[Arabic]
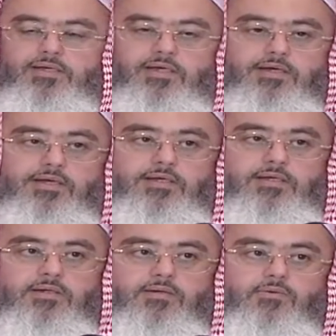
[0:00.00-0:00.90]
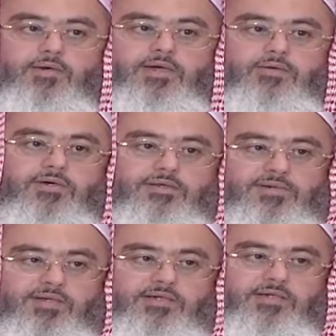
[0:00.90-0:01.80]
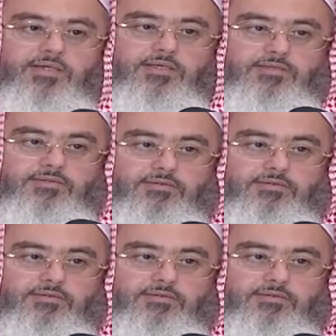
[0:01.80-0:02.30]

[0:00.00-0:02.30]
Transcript: هي عليه ولا يؤخذ منها شيء